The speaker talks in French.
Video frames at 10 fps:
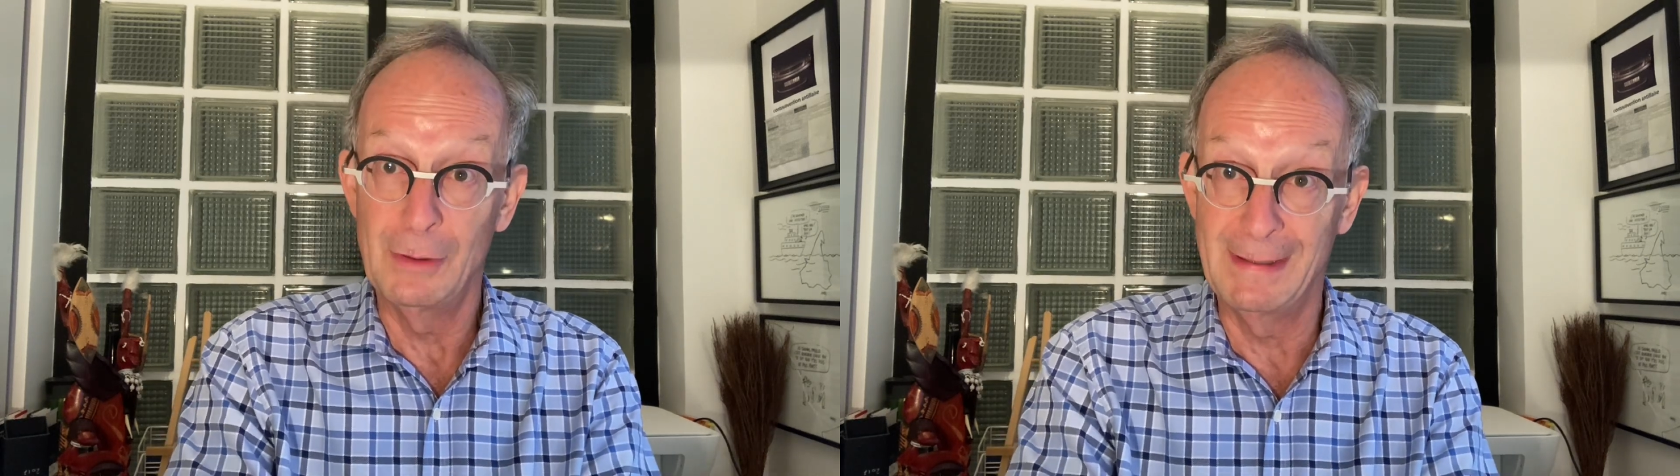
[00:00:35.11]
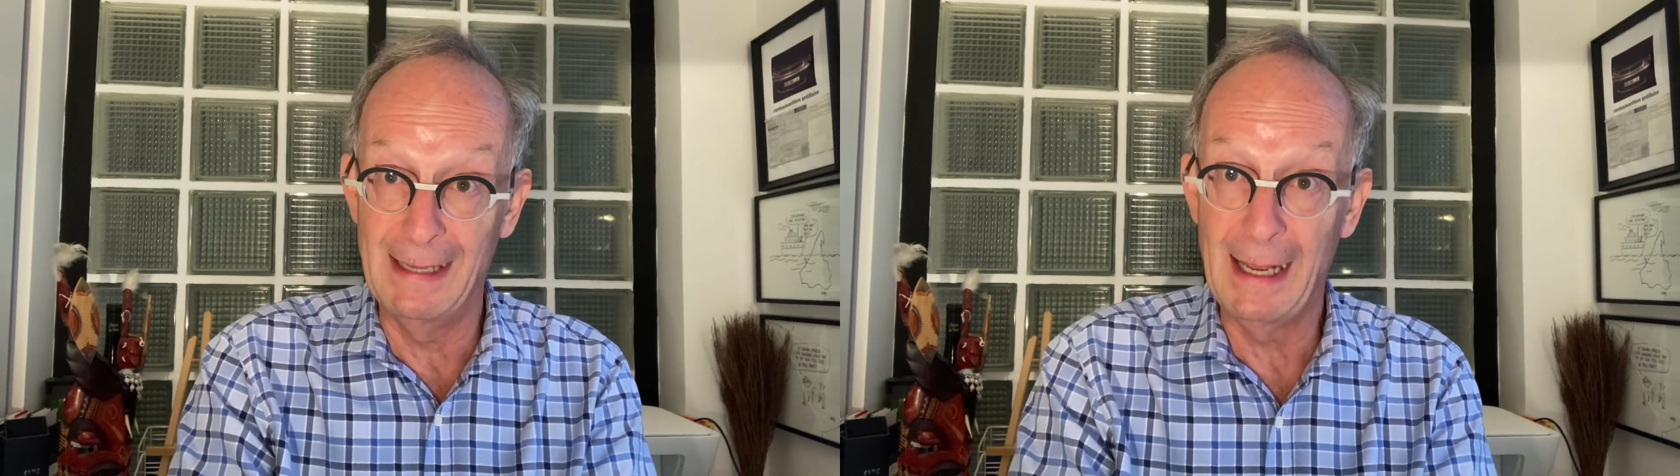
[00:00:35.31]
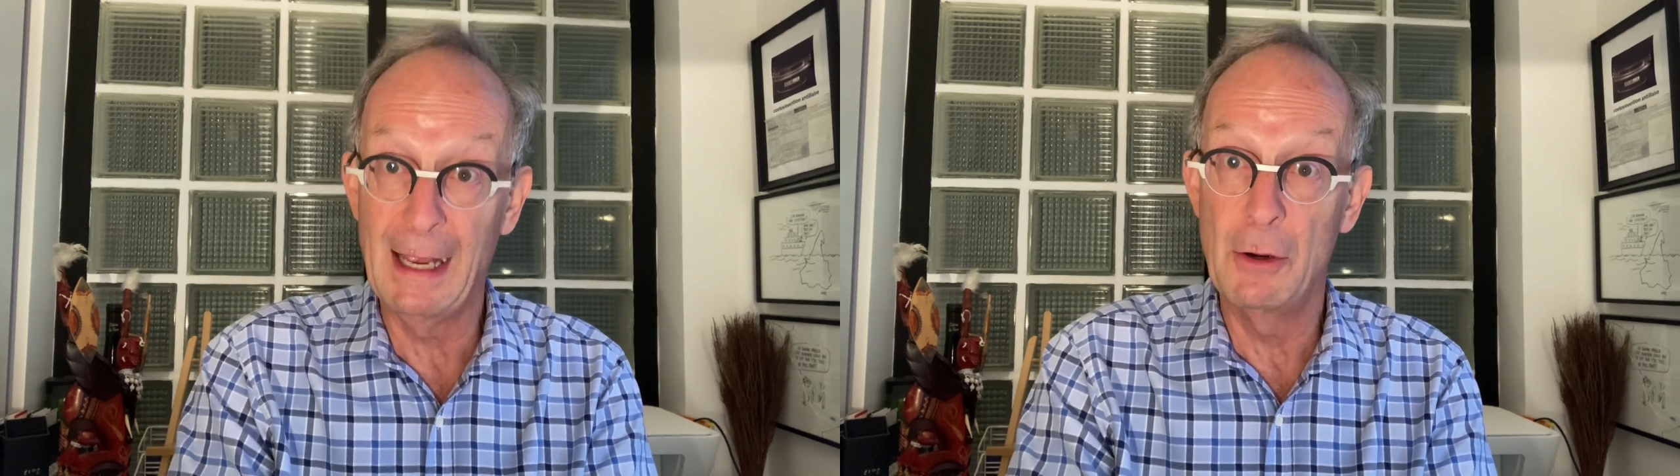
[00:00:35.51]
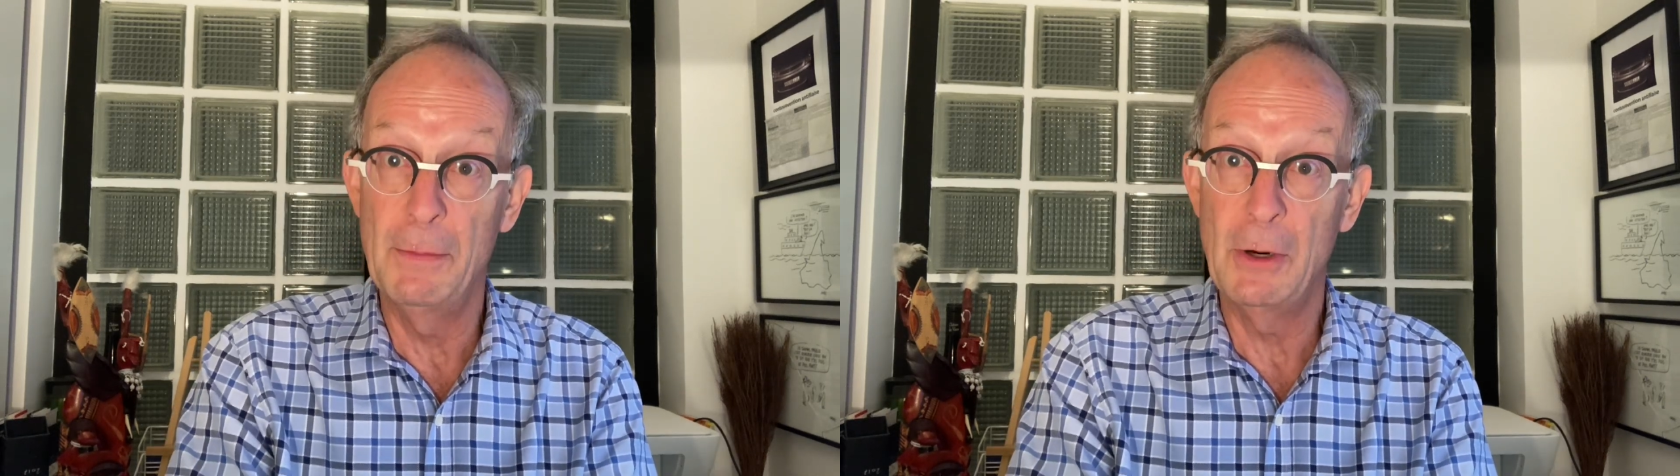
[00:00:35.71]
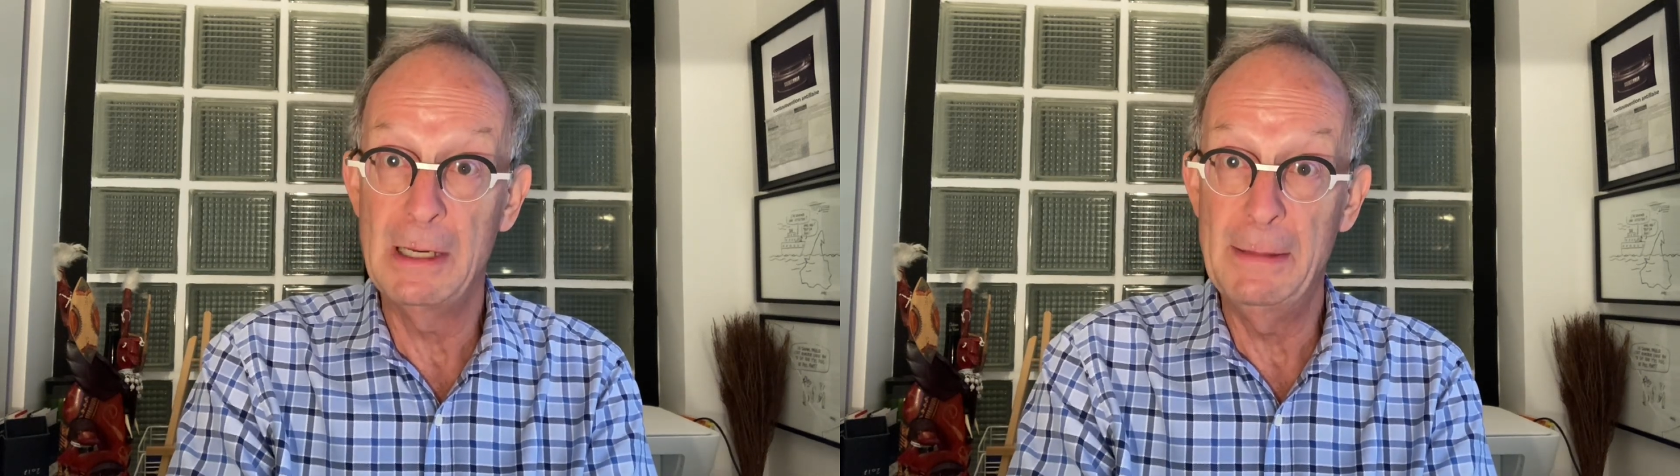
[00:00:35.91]

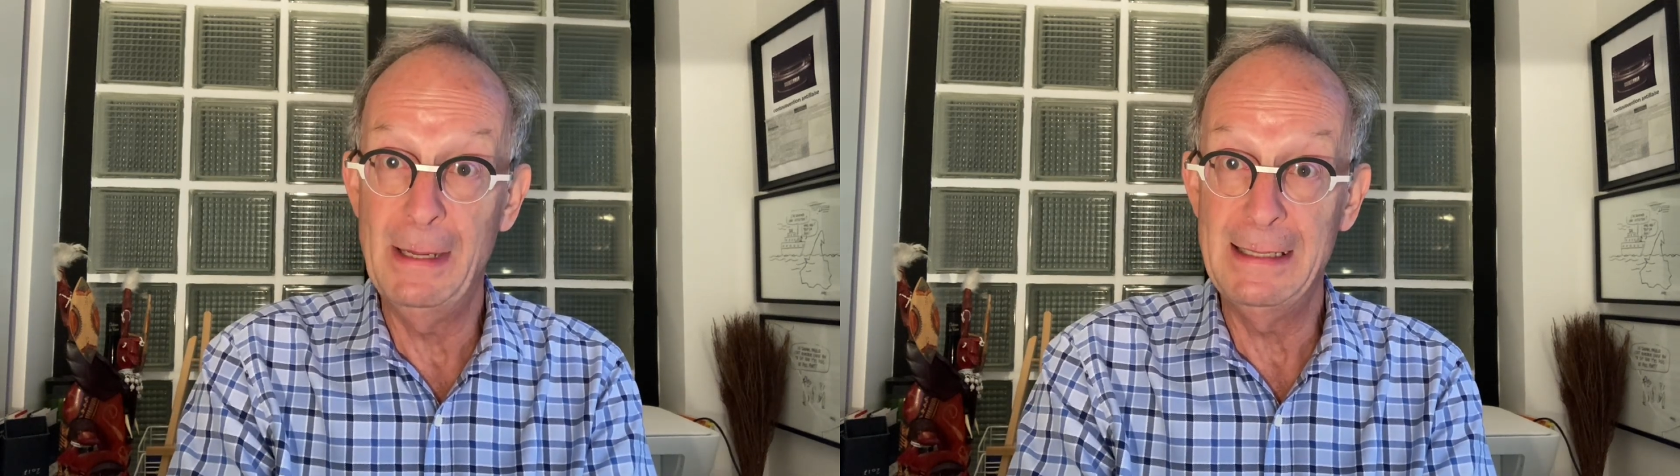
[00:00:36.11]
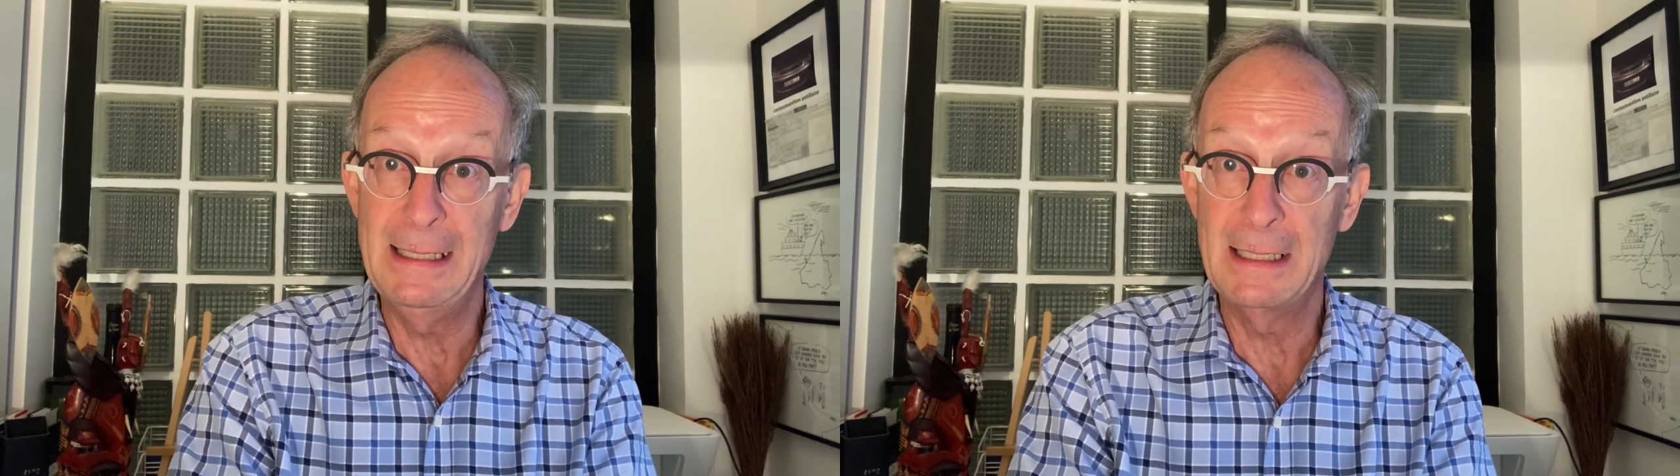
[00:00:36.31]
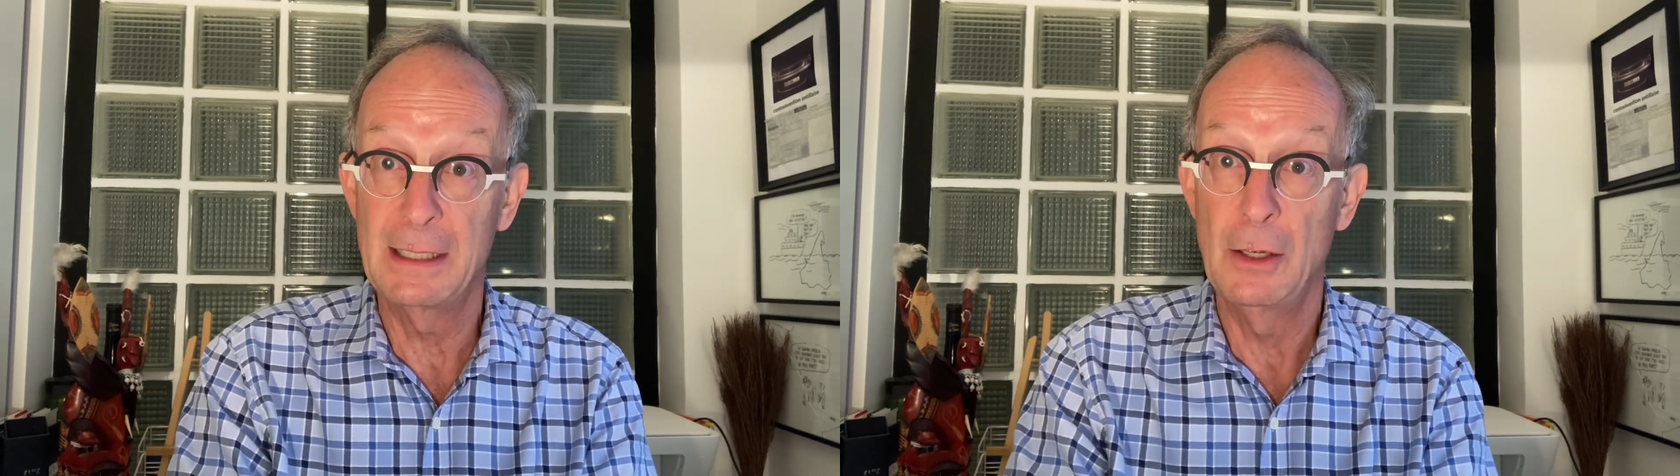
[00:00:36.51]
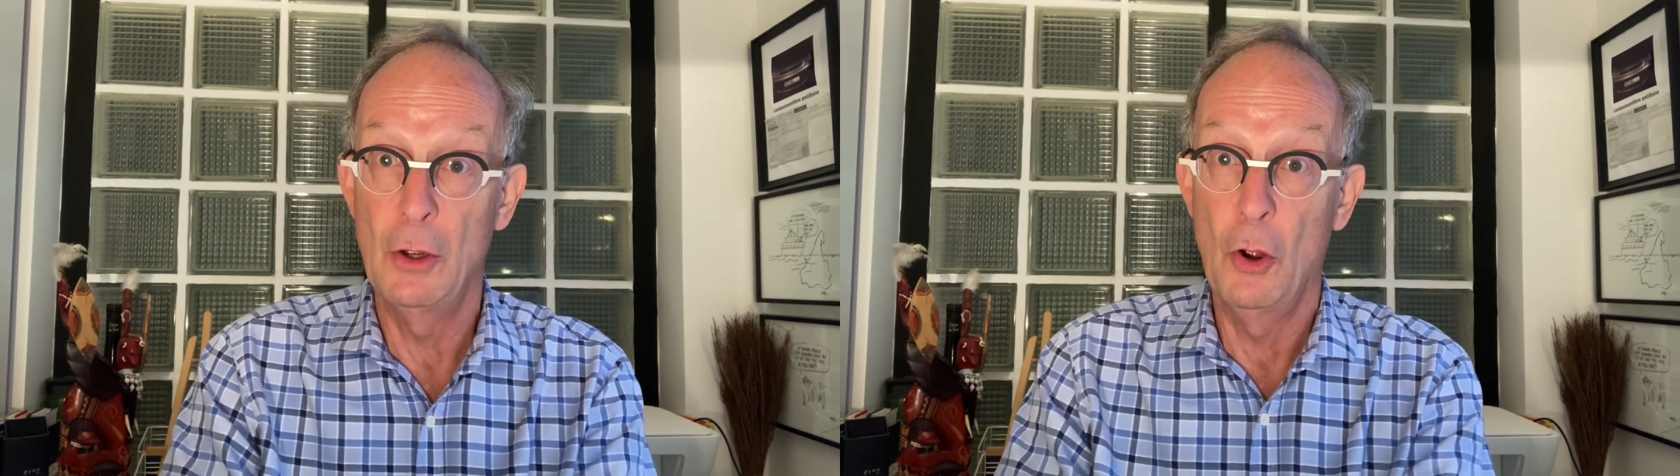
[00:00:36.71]
dérèglement climatique